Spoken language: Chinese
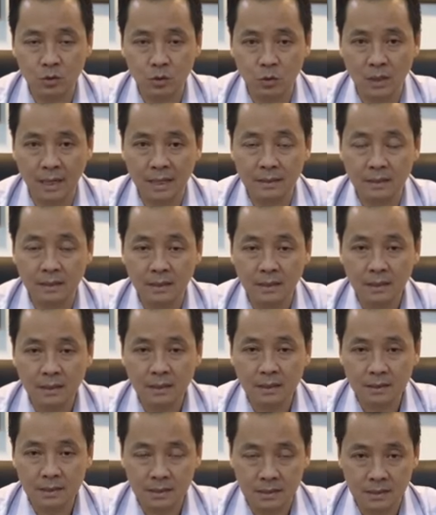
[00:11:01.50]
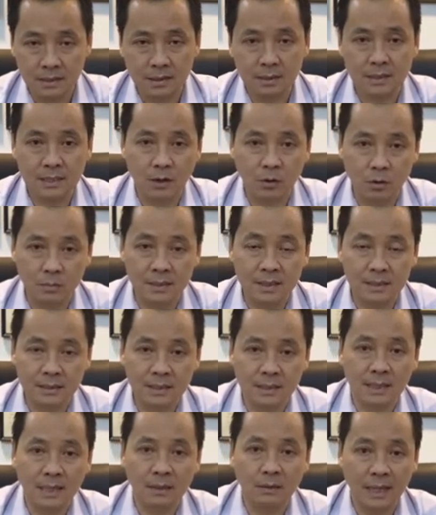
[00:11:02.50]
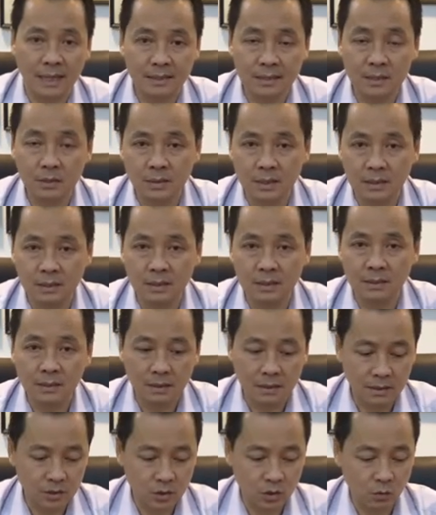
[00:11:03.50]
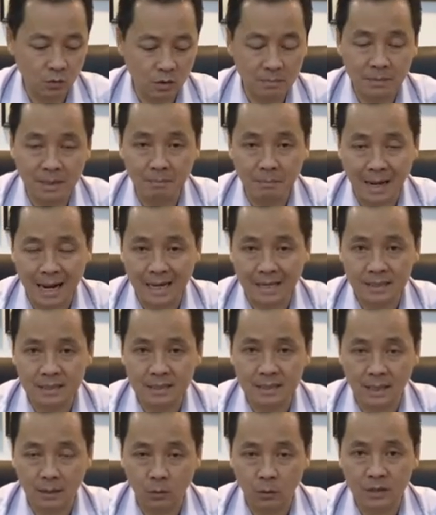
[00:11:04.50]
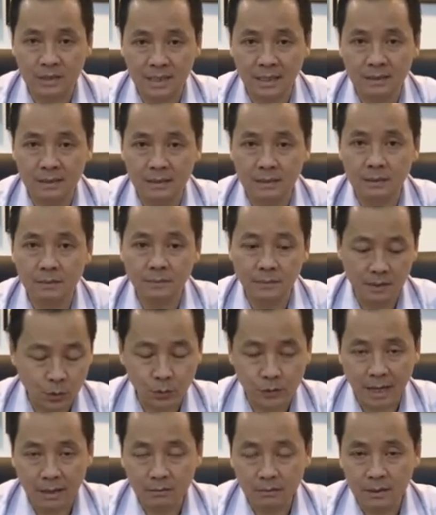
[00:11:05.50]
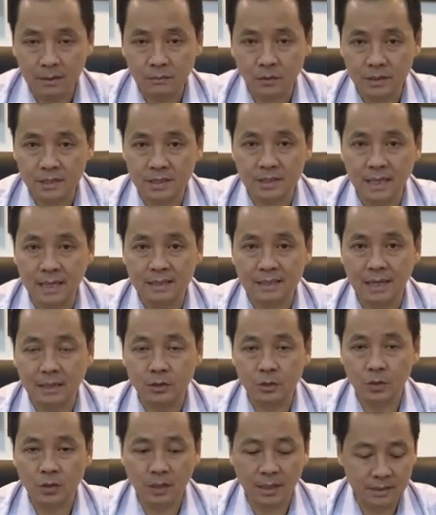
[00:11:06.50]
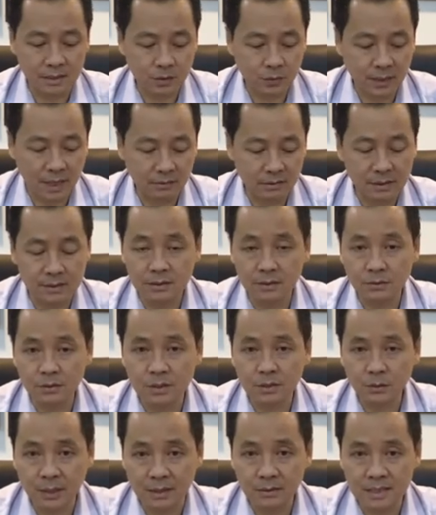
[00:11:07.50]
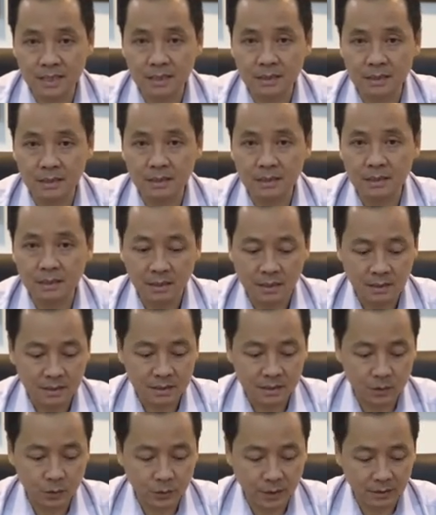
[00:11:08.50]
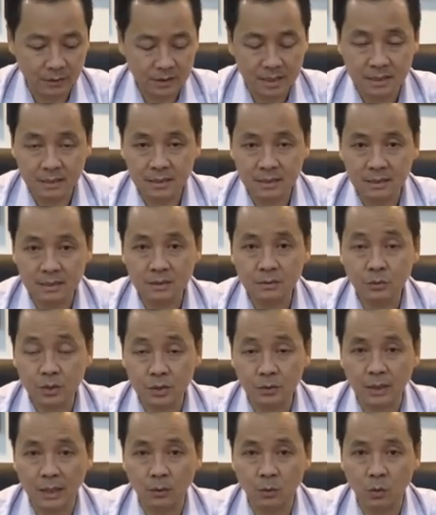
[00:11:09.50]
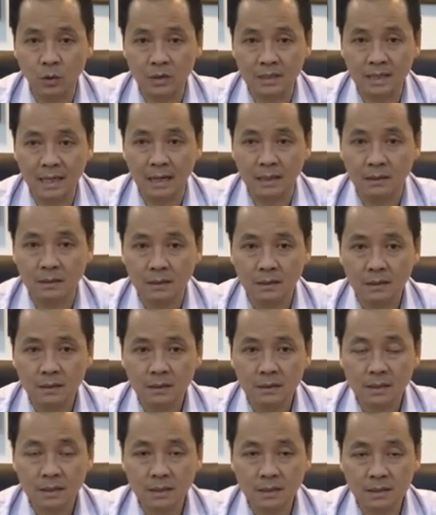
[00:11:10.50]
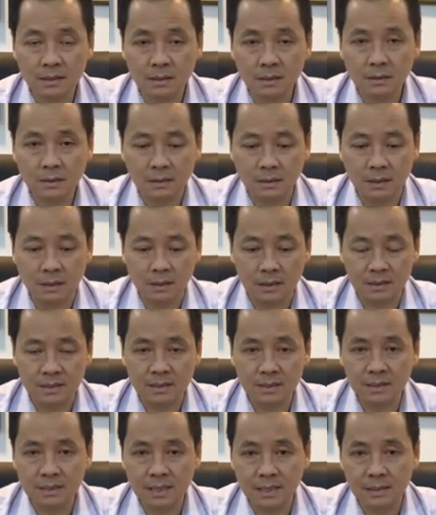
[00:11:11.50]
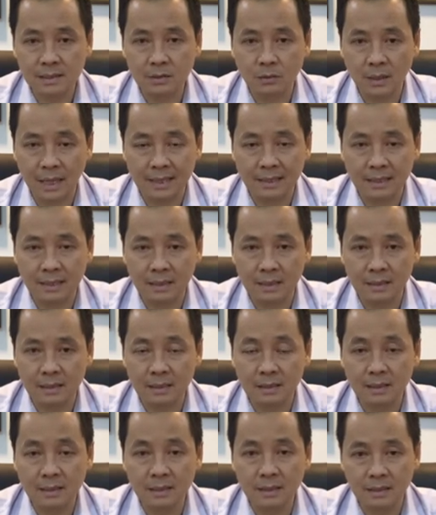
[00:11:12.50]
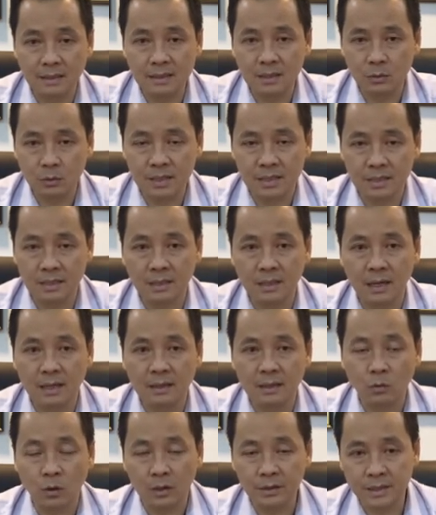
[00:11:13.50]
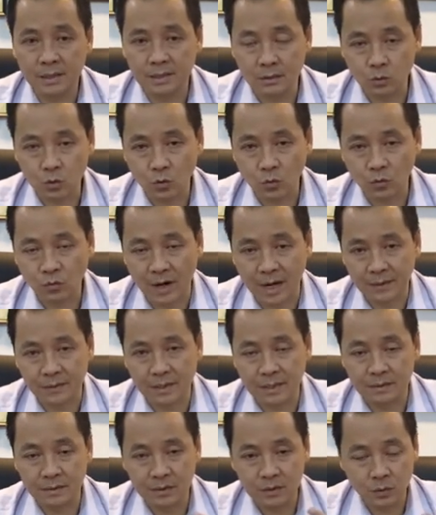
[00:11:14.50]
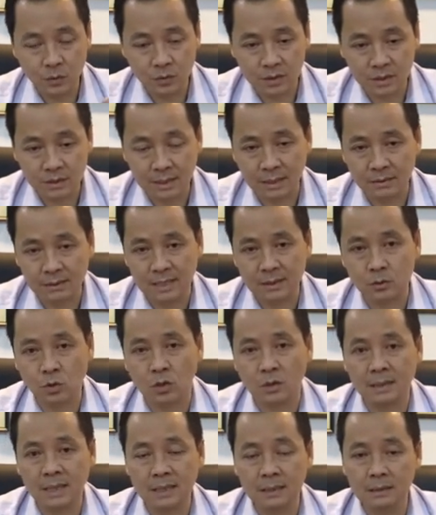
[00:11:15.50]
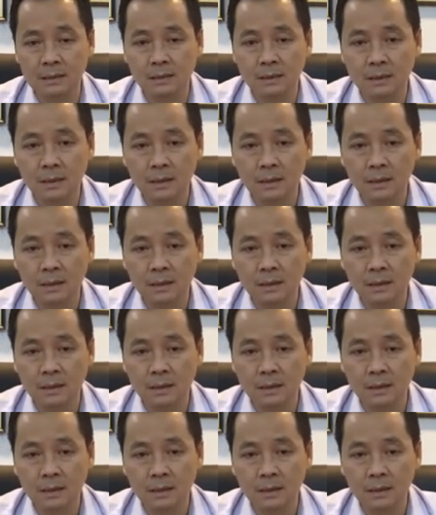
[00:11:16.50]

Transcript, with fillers: 出来。其实，在我们的星耀来救人的，救我们马来西亚国家的人，救到人，我时常讲一句话：救到人就救到经济，救到经济就救到国家。这个是呃，世界有难了，人人有责啊。我的出发点就是要这样做罢了。